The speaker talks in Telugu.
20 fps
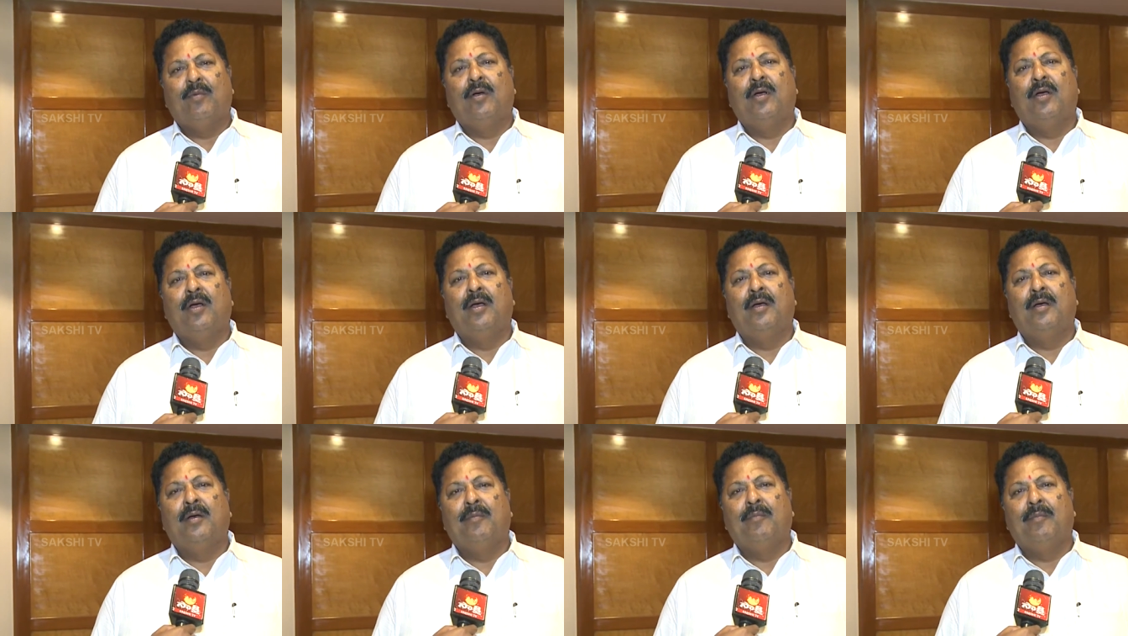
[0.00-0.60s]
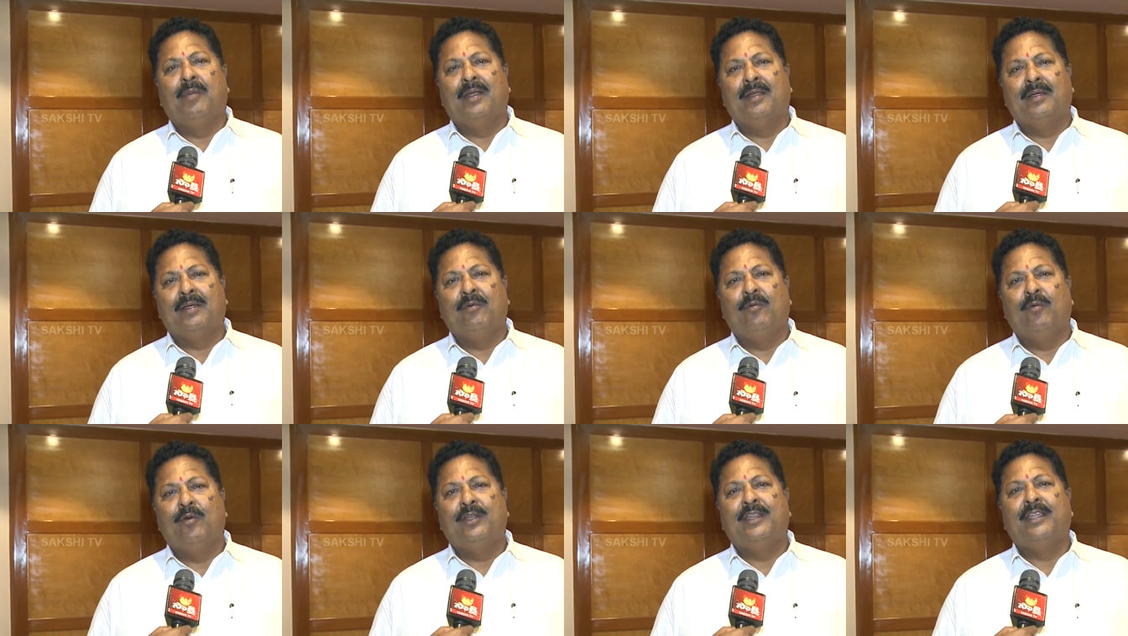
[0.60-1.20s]
బా మనకు
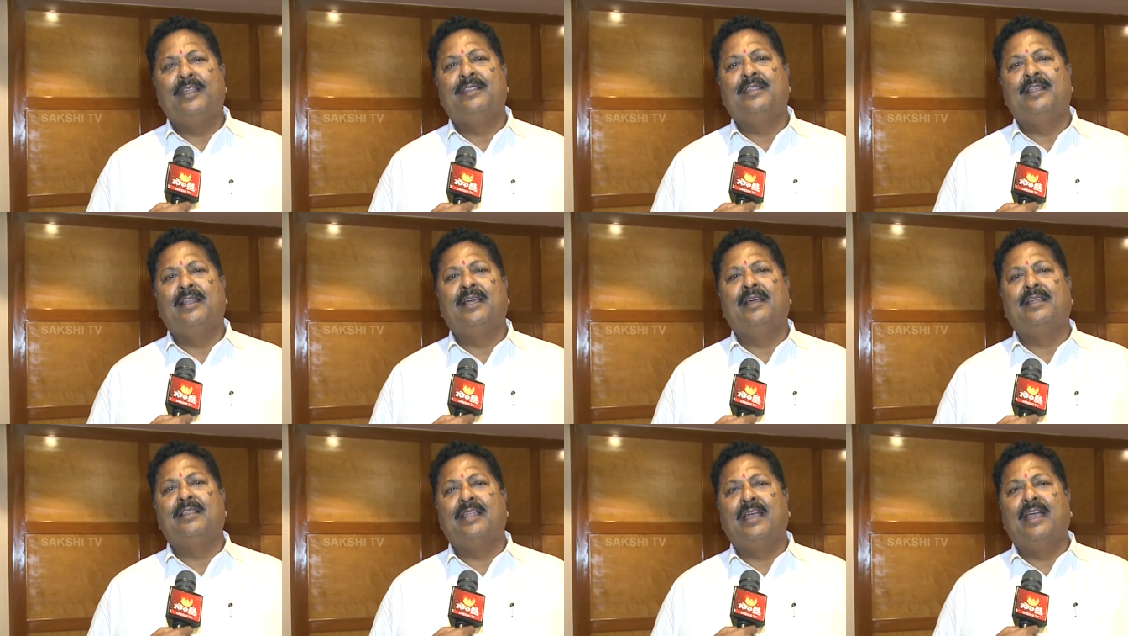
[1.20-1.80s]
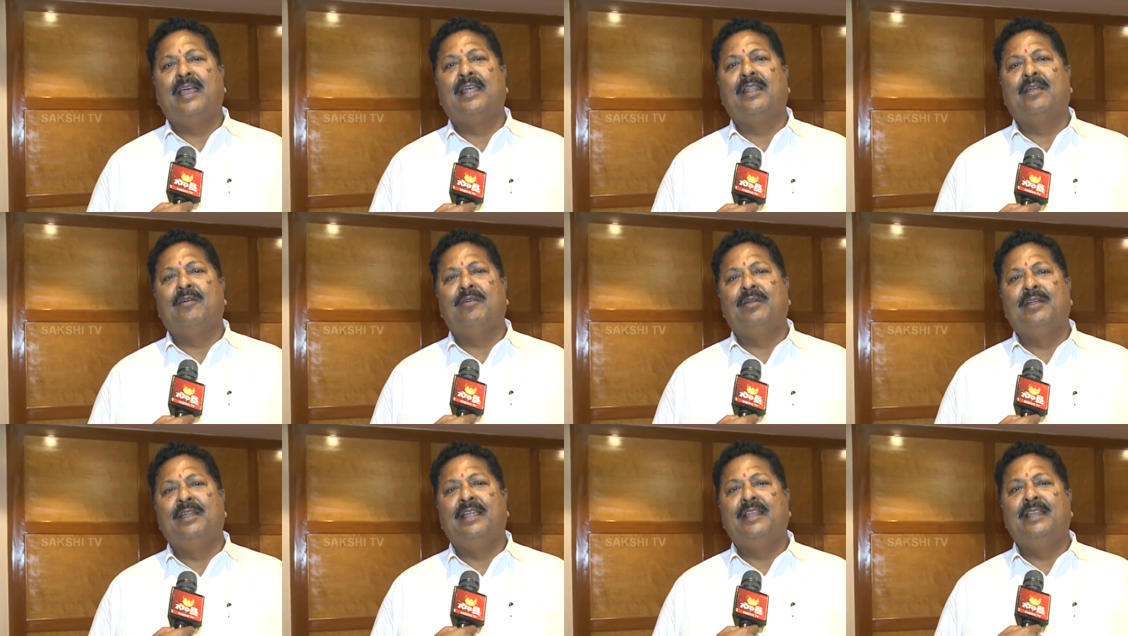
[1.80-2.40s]
ఓటేసేలాగా
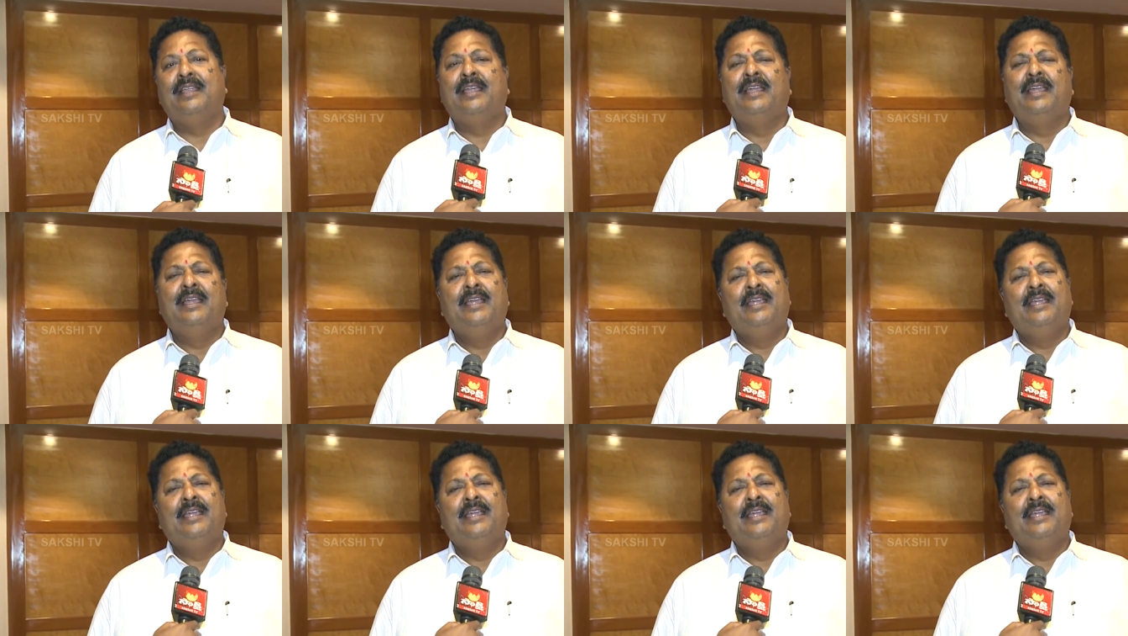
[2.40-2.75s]
తయారవ్వండి అని